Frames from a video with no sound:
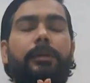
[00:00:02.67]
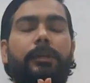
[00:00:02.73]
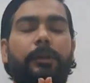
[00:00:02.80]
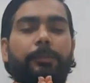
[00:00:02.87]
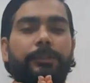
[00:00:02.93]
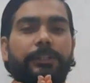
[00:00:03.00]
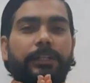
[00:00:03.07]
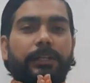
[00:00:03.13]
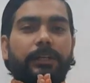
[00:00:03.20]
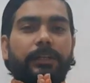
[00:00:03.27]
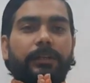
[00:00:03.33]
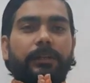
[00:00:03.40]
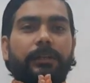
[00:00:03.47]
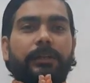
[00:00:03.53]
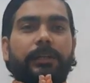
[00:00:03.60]
नमस्कार
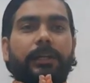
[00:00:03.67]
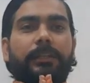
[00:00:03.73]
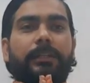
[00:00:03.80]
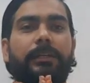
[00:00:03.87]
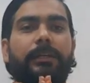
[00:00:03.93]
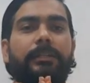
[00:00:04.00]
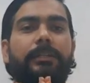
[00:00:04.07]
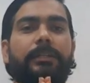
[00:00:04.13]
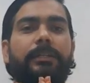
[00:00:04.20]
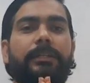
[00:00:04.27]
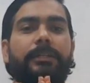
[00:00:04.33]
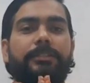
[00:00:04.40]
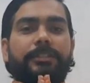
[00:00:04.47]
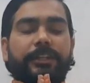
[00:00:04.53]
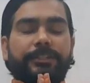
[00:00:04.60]
राधे राधे
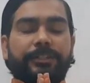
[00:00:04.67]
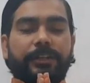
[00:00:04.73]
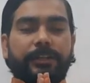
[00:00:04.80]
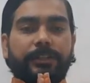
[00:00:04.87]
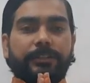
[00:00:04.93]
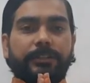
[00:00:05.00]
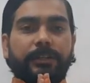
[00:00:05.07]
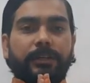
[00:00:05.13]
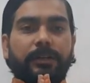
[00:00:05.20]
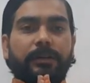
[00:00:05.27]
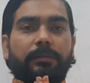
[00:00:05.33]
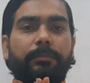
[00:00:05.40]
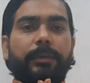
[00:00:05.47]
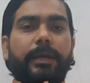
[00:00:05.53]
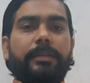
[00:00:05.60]
जय श्री कृष्णा
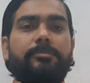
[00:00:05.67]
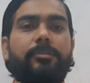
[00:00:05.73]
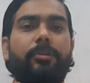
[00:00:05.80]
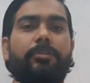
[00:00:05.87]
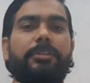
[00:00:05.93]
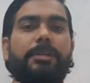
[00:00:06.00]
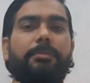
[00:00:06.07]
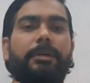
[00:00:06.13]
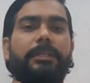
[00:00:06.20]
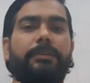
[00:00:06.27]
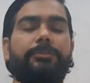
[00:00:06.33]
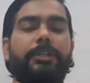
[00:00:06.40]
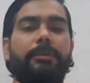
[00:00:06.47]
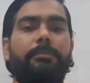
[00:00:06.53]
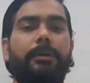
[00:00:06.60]
मैं एस्ट्रोलॉजर माधव
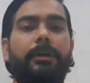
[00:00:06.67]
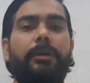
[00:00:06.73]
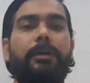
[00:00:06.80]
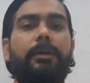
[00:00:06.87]
शर्मा